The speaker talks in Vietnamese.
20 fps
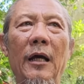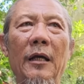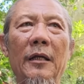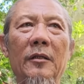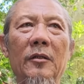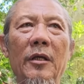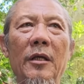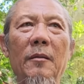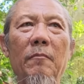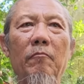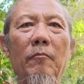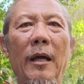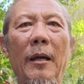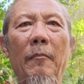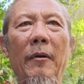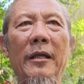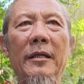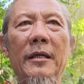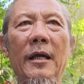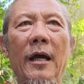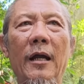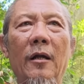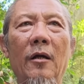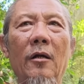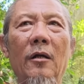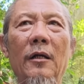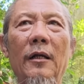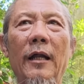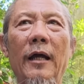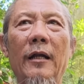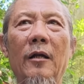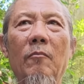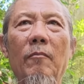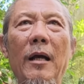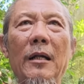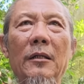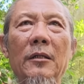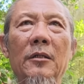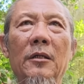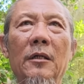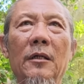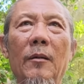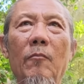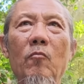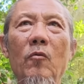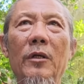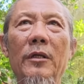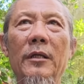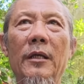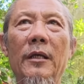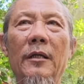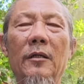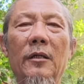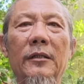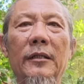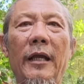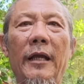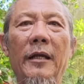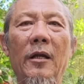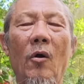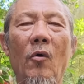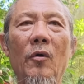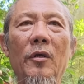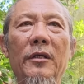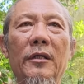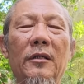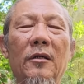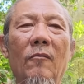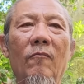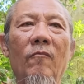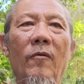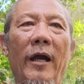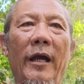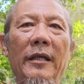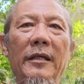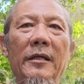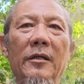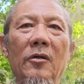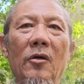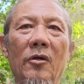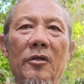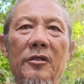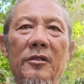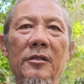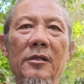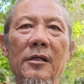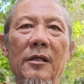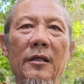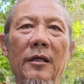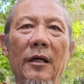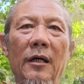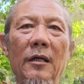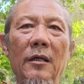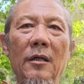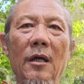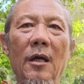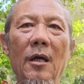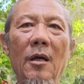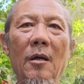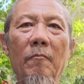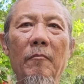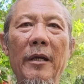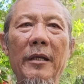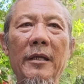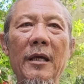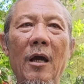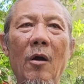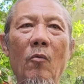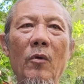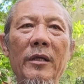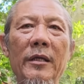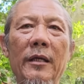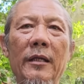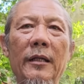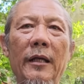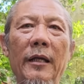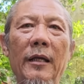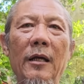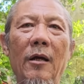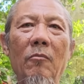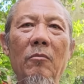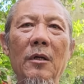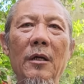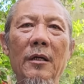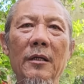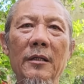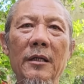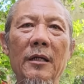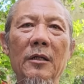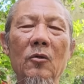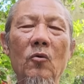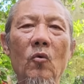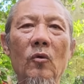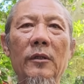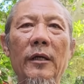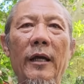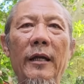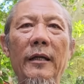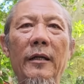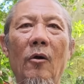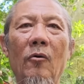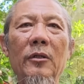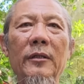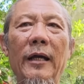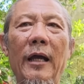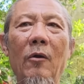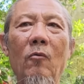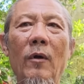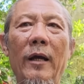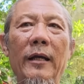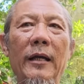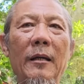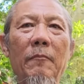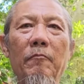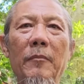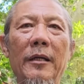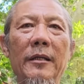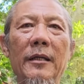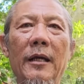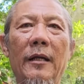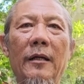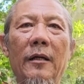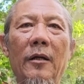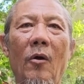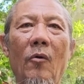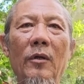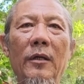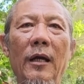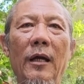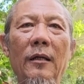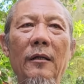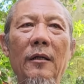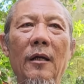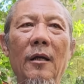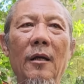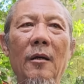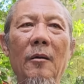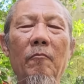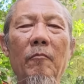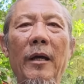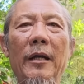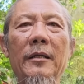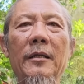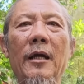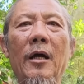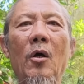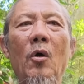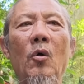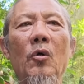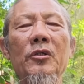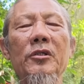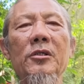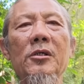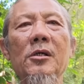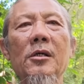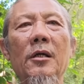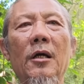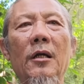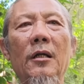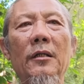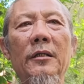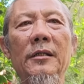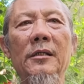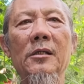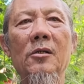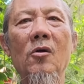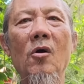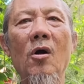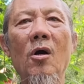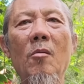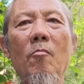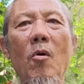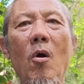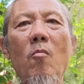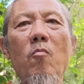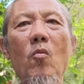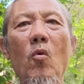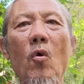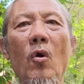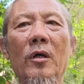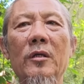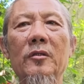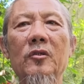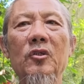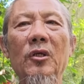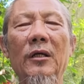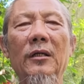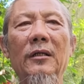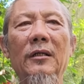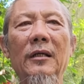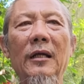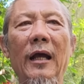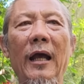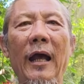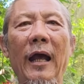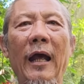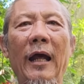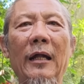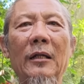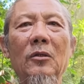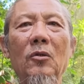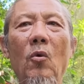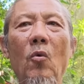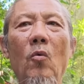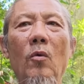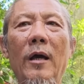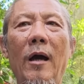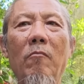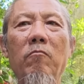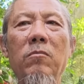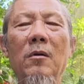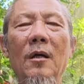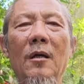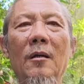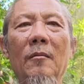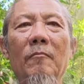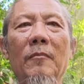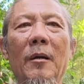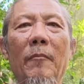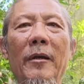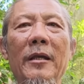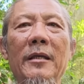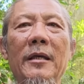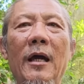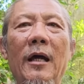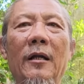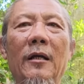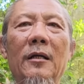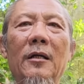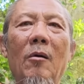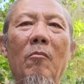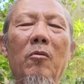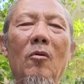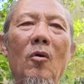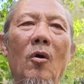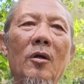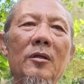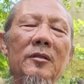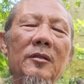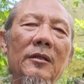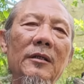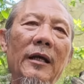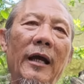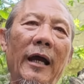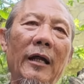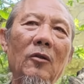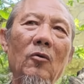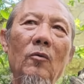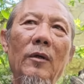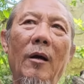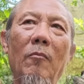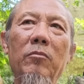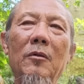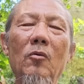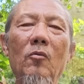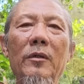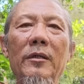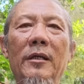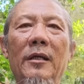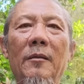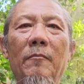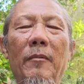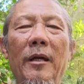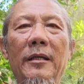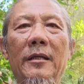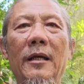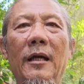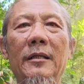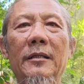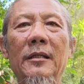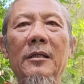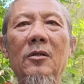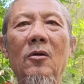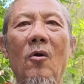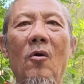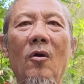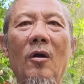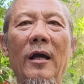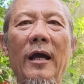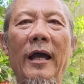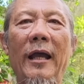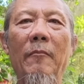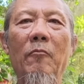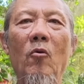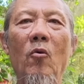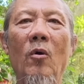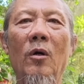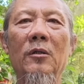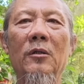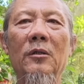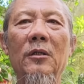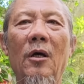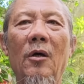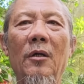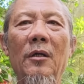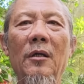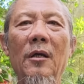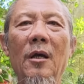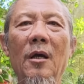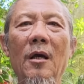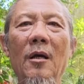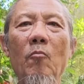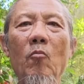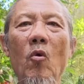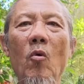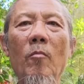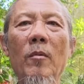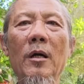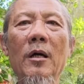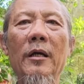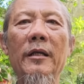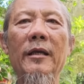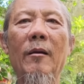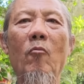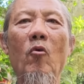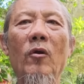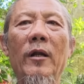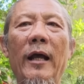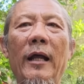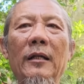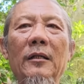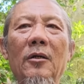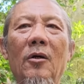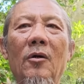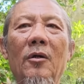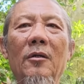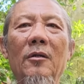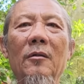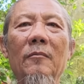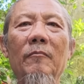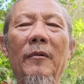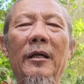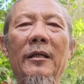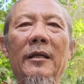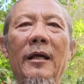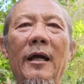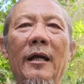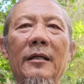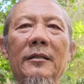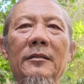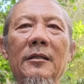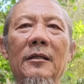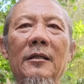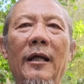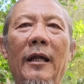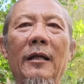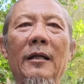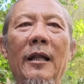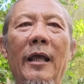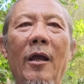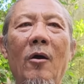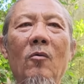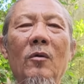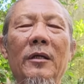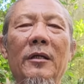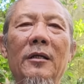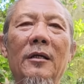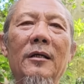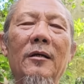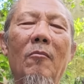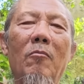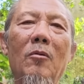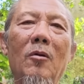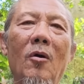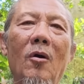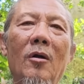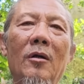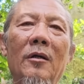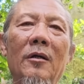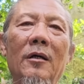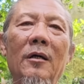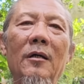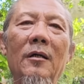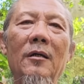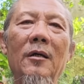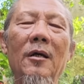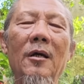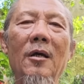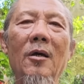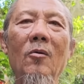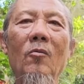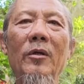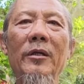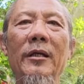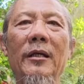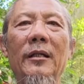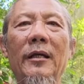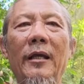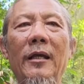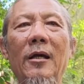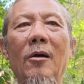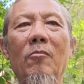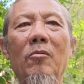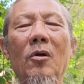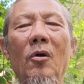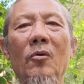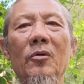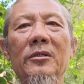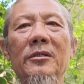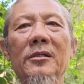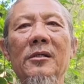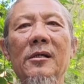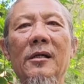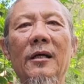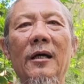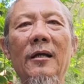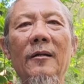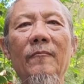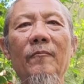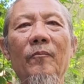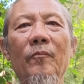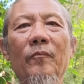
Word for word: thời tiết mà bây giờ đó là nó bất thường lắm quý vị, nó thay đổi chứ không phải như hồi xưa nữa. Bây giờ quý vị thấy không, nhìn cuộc thế đổi thay quá gắt, bây giờ nó đổi hết. Bây giờ hồi xưa đó thì có 4 mùa xuân hạ thu đông, mà bây giờ nó không còn xuân hạ thu đông nữa quý vị. Bây giờ chỉ còn có 2 mùa nữa thôi, mùa mưa và mùa nắng thôi. Bây giờ cái sự lạnh lẽo thì nó không còn nữa. Quý vị thấy không, hồi xưa đó